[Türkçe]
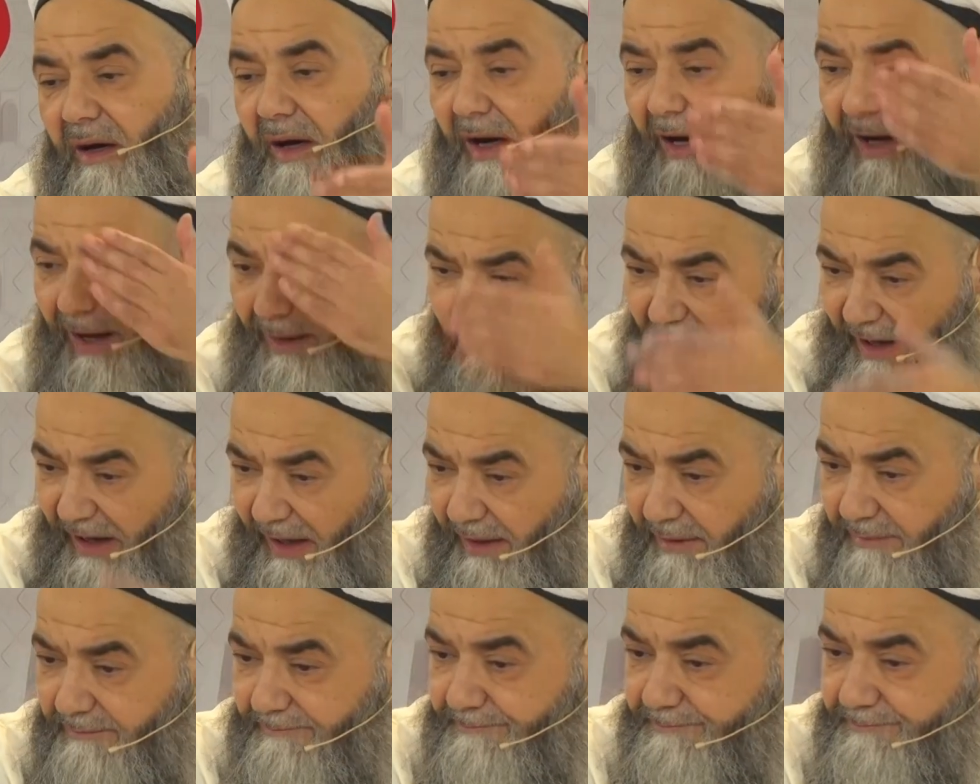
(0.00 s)

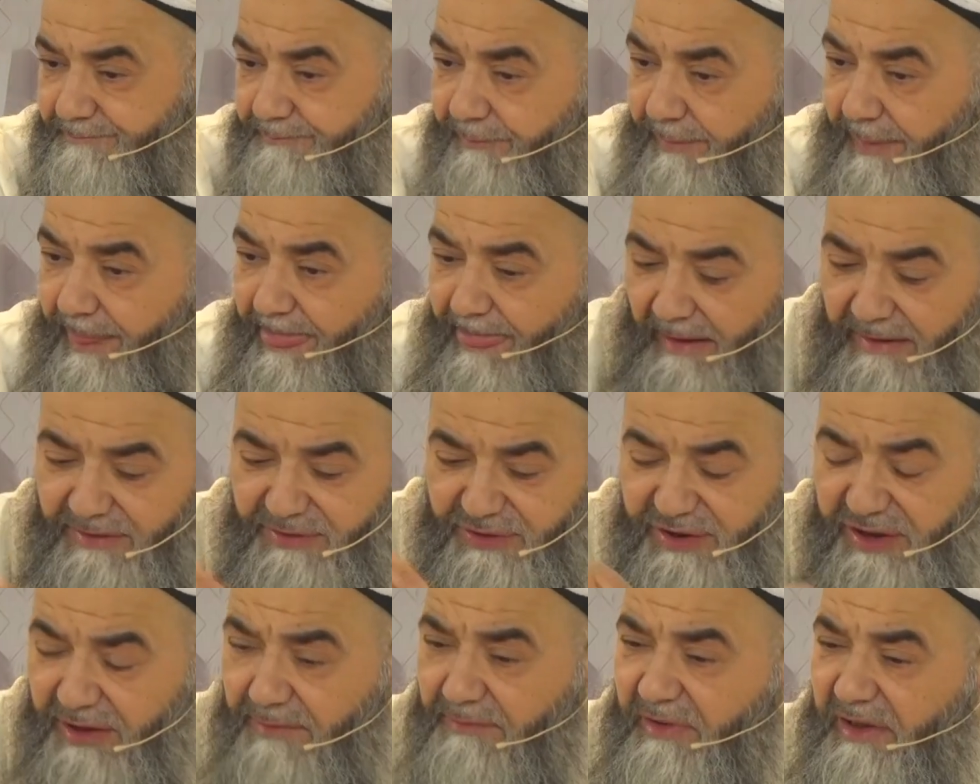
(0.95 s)
Ama
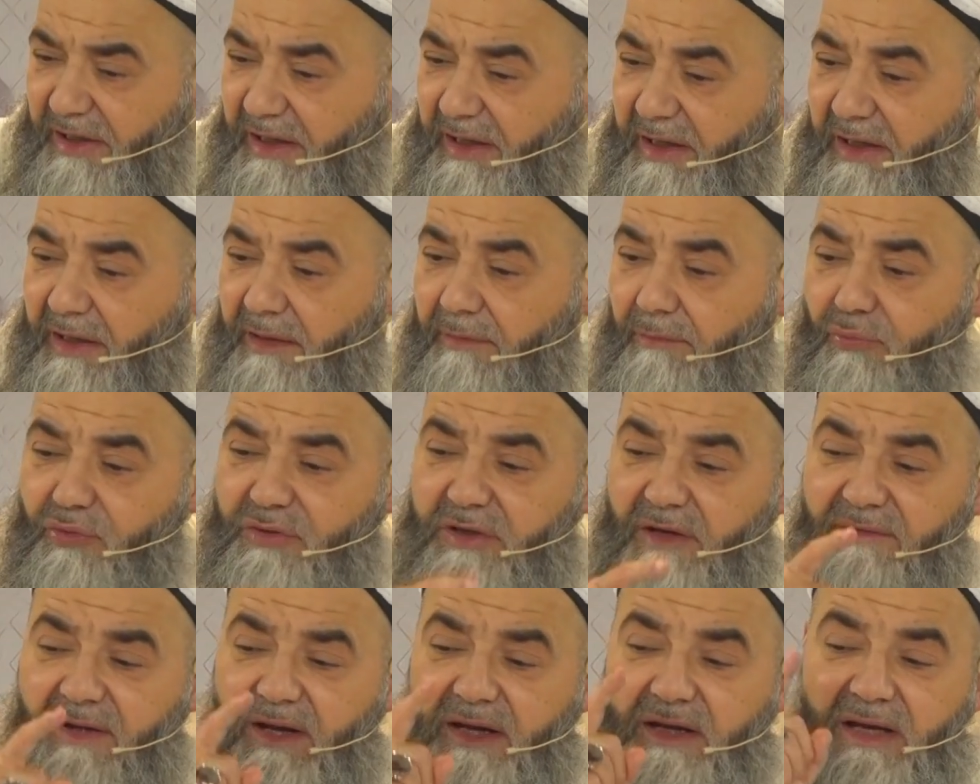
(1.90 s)
şimdi bu
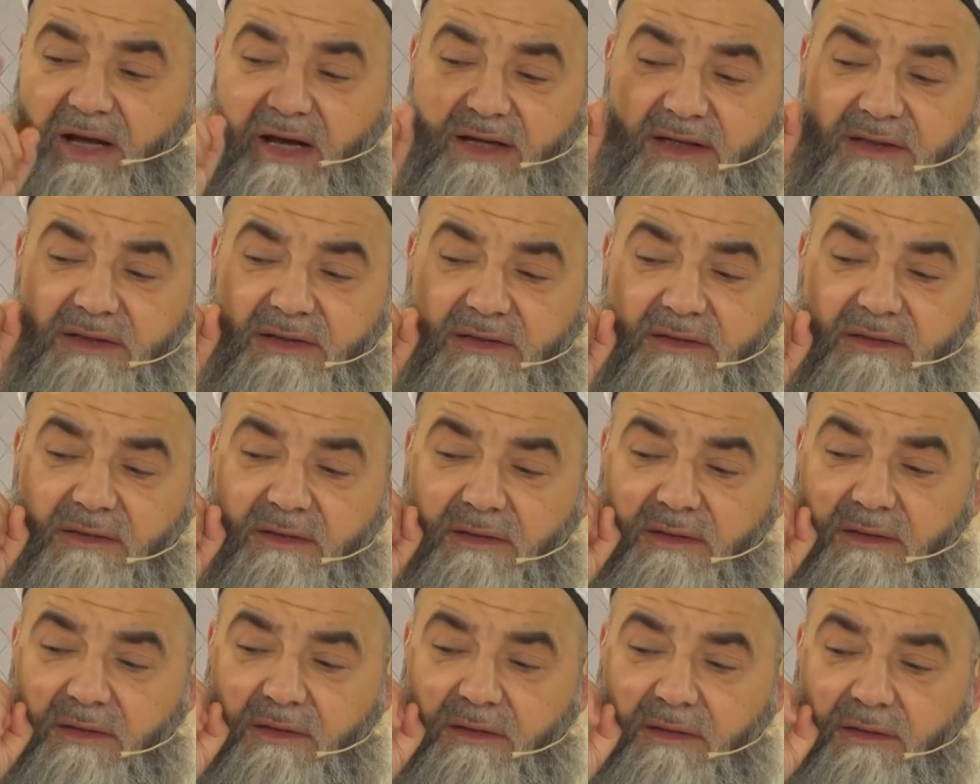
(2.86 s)
sefer yayın
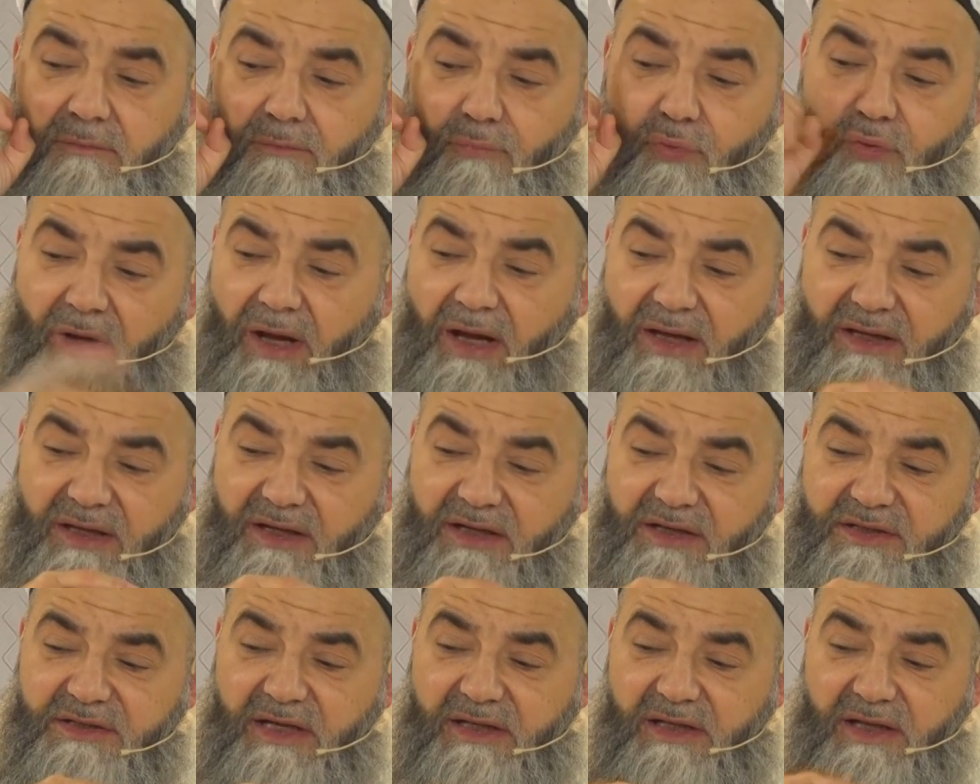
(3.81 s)
buraya
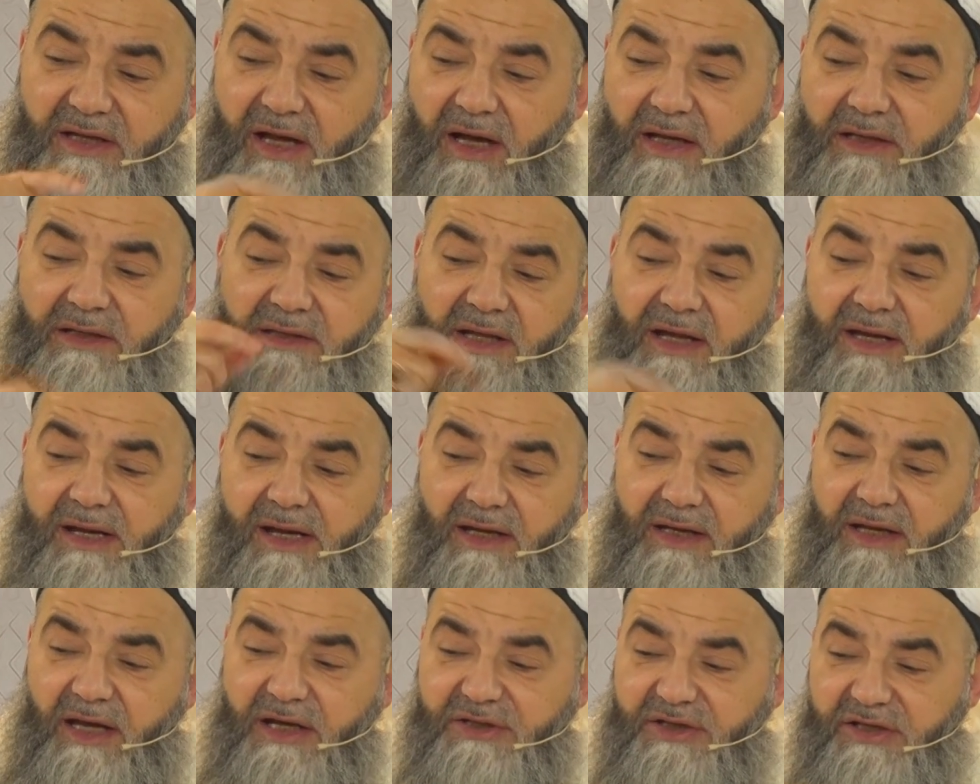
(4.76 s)
girince de yayın nereye
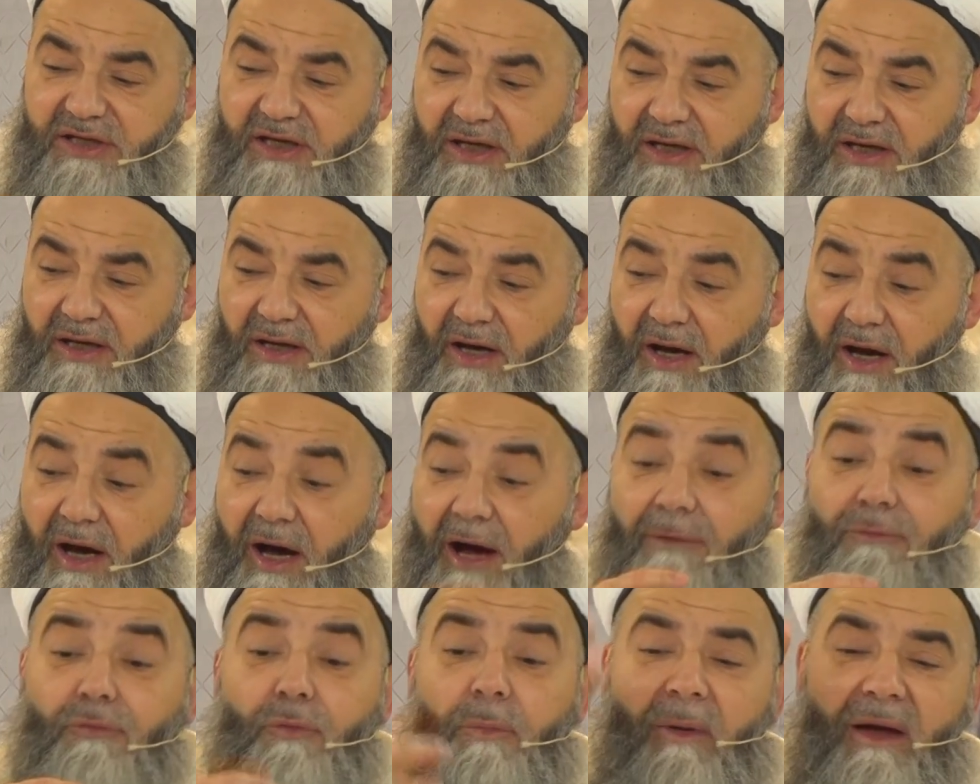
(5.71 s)
geçti?
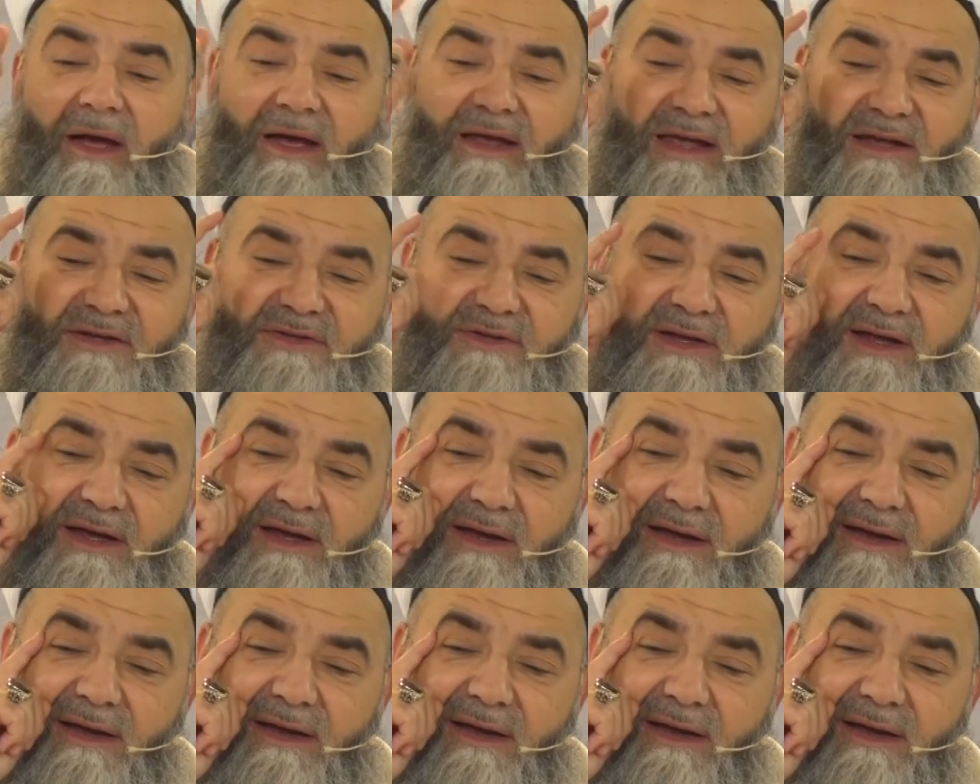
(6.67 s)
Avrupa'ya geçti.